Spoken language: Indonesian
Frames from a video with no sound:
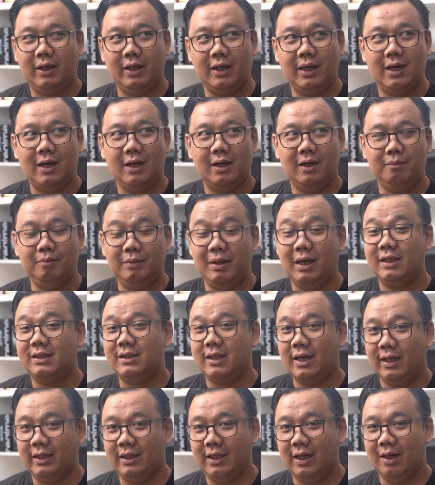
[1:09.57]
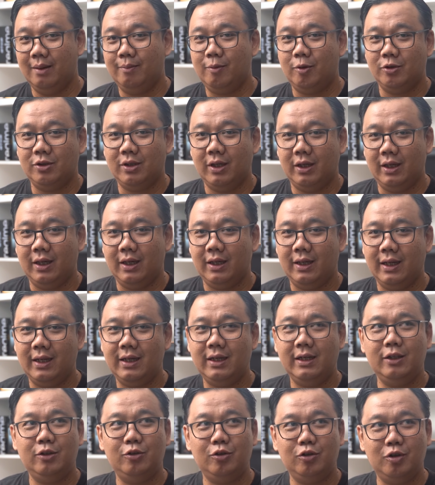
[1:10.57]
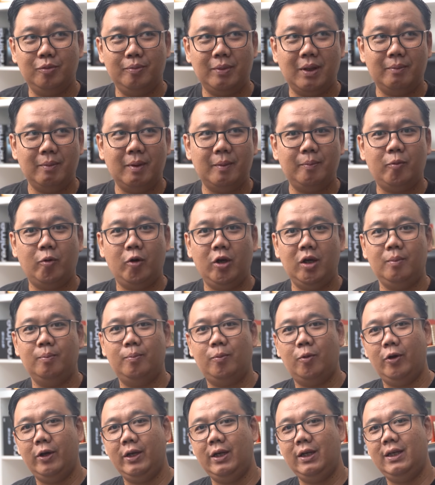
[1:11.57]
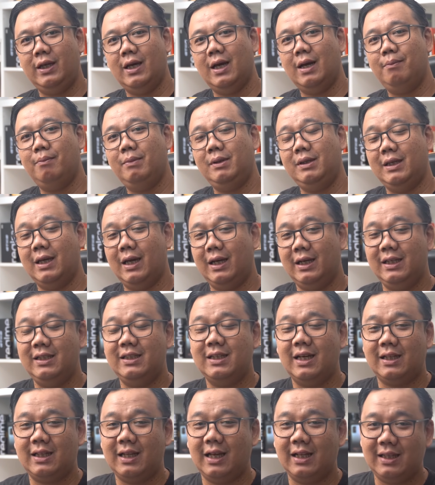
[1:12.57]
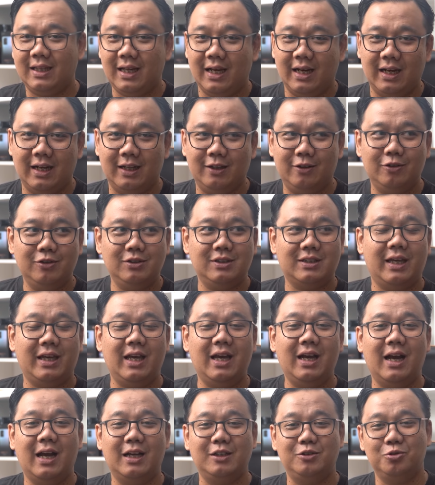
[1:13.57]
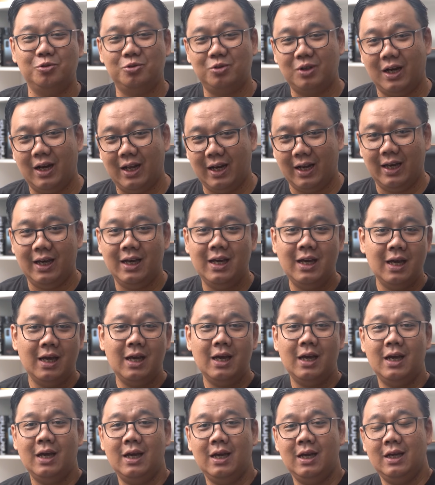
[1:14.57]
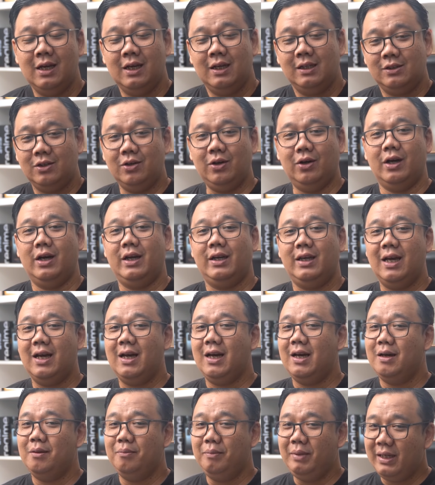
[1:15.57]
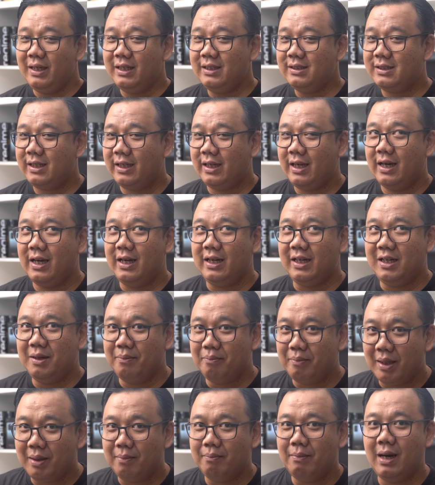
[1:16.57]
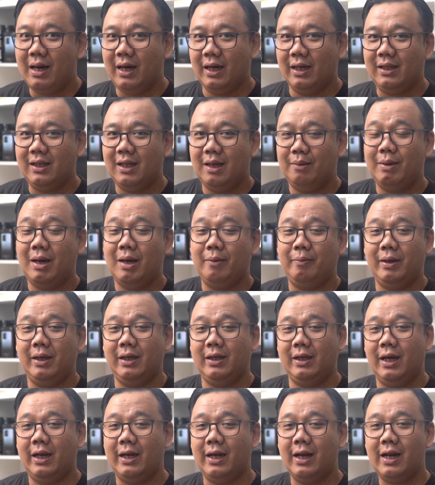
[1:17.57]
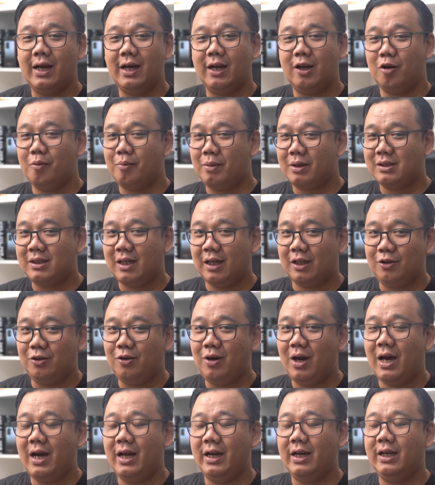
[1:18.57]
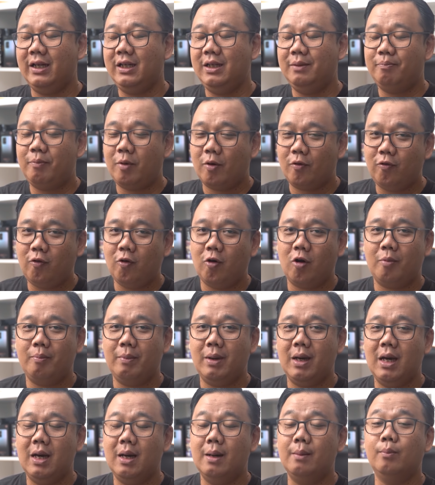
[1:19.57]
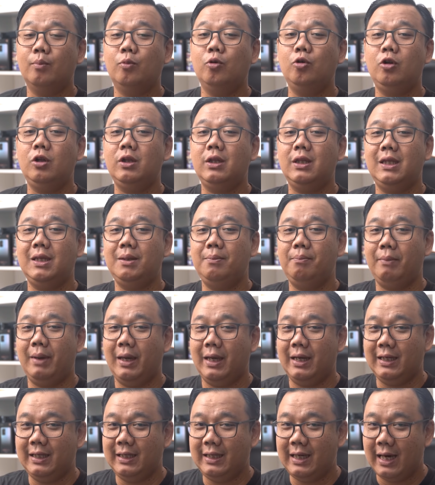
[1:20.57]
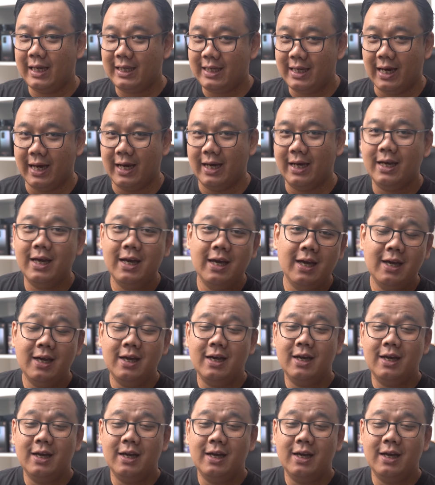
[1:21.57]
ke yang biasa aja menurut saya dan ditutup sama poin-poin yang menjadi catatan atau saya nggak suka lah. So, yang bikin saya demen banget sama HP ini adalah nomor satu ada di performa multimedianya.